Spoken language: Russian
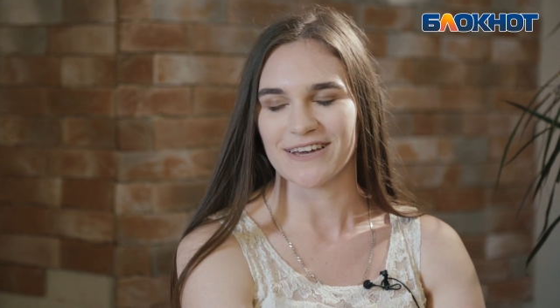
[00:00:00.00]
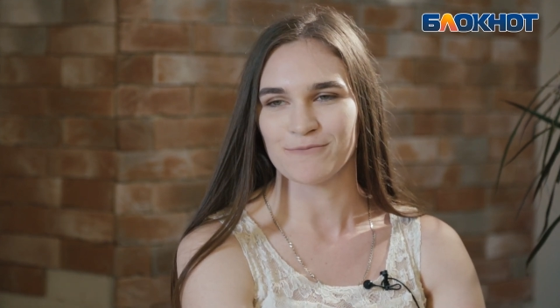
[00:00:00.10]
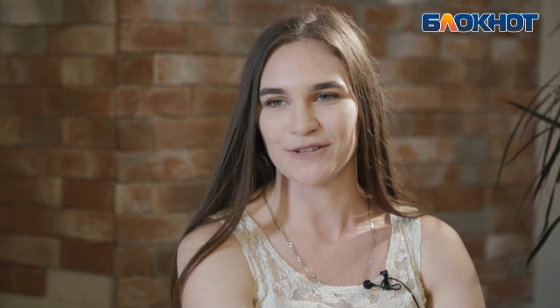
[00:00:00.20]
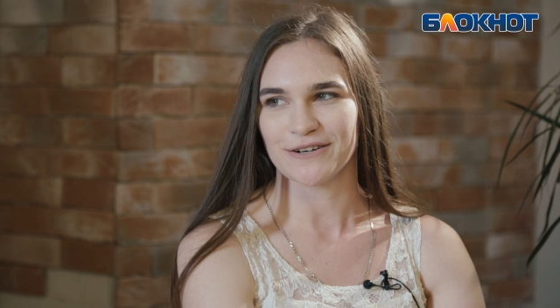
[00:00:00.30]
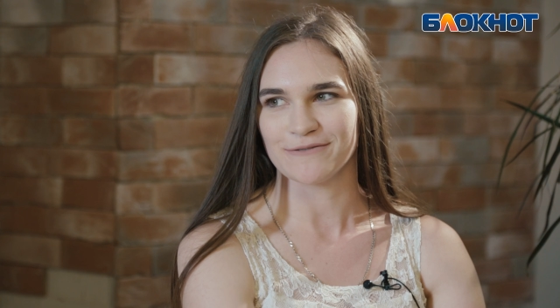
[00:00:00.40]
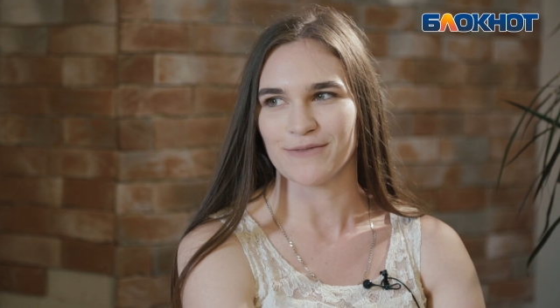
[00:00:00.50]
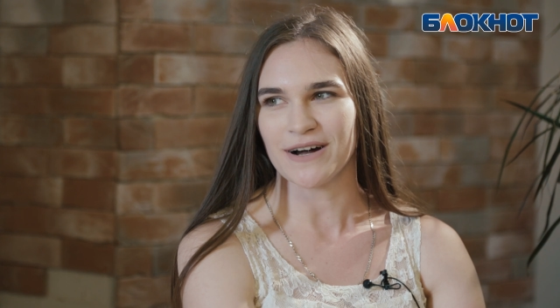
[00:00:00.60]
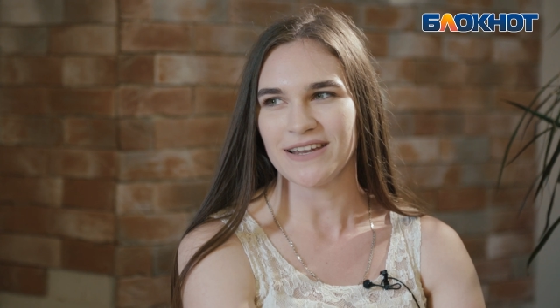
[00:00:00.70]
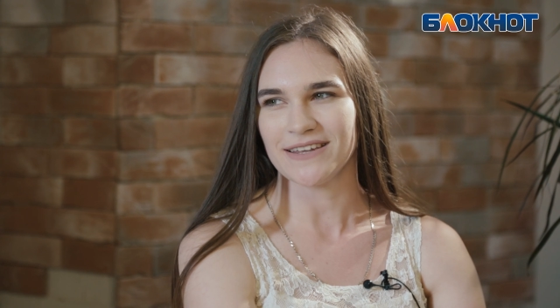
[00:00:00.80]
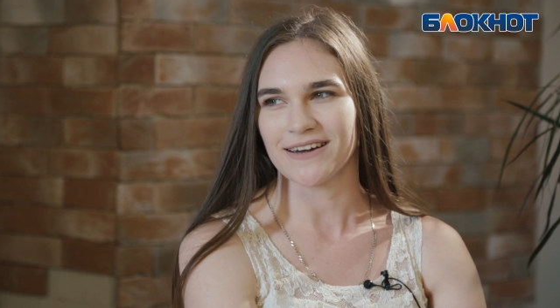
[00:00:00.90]
я была
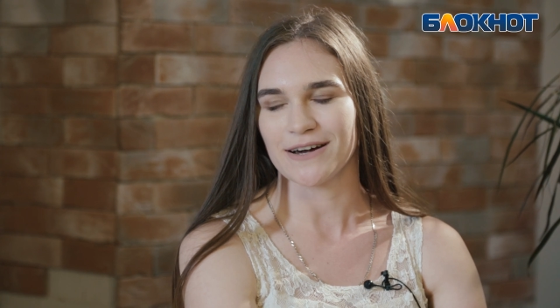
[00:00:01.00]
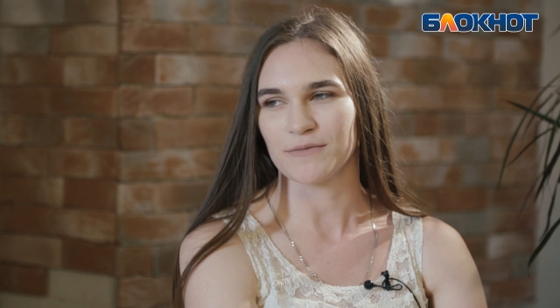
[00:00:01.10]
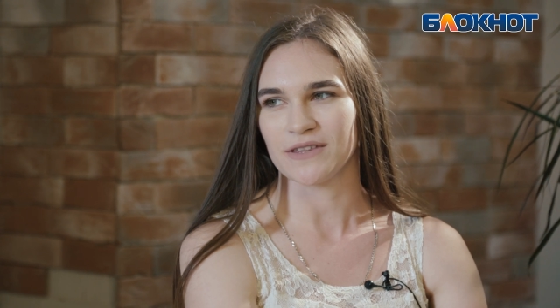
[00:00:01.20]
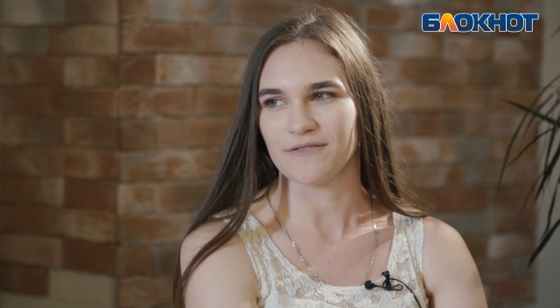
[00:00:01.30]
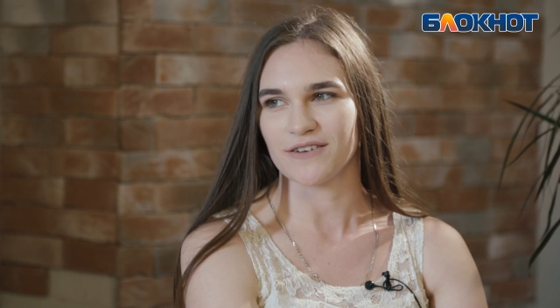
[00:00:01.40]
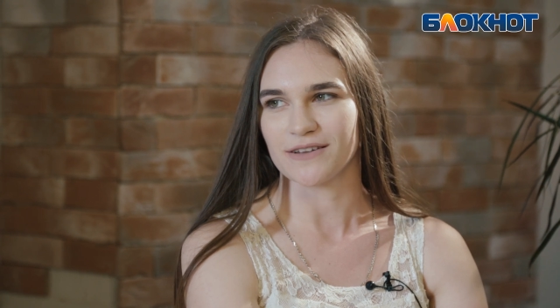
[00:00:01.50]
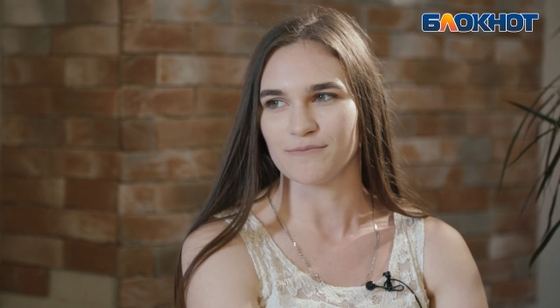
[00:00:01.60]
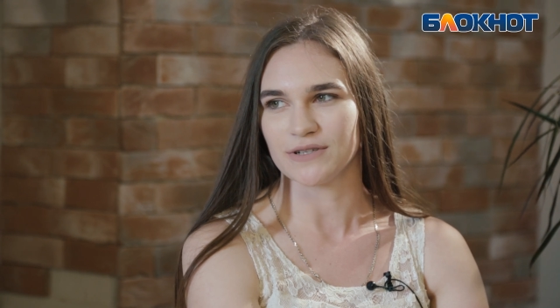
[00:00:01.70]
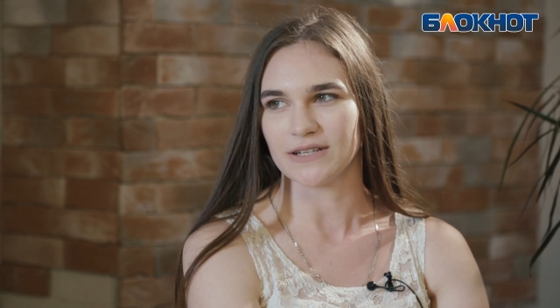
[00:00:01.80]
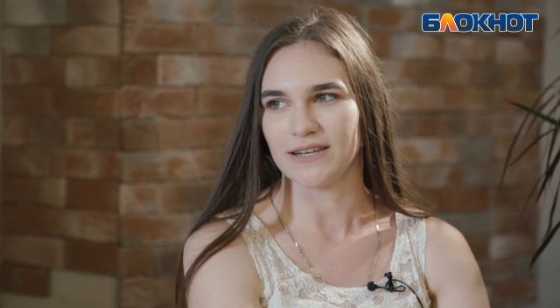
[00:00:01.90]
маленькая, мне,
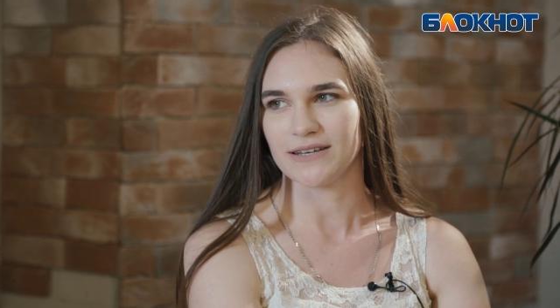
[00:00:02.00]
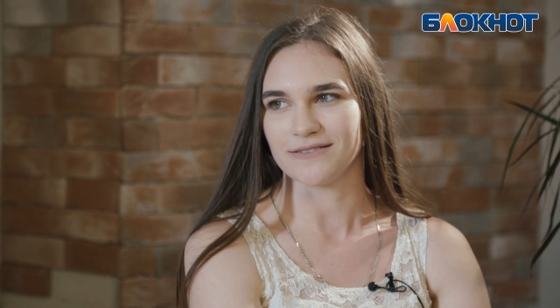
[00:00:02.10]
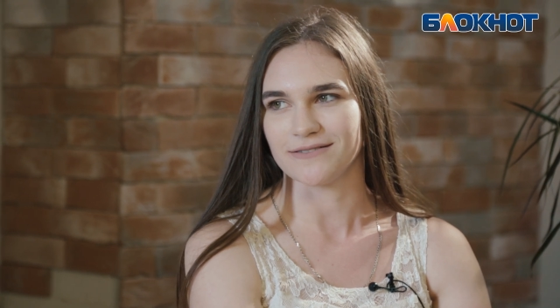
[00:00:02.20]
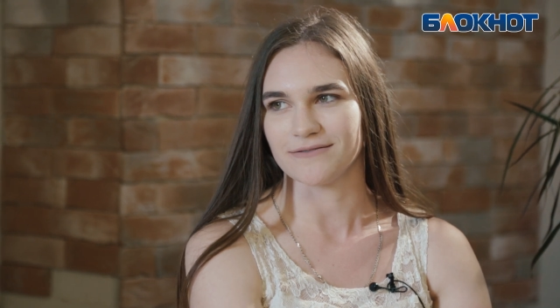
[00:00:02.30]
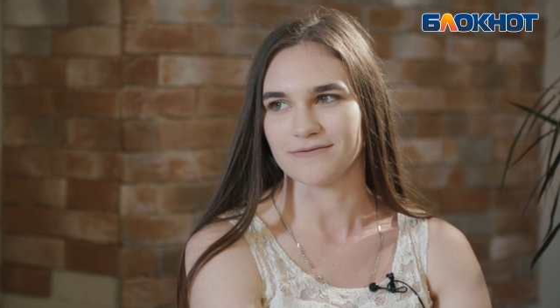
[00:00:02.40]
наверное, было лет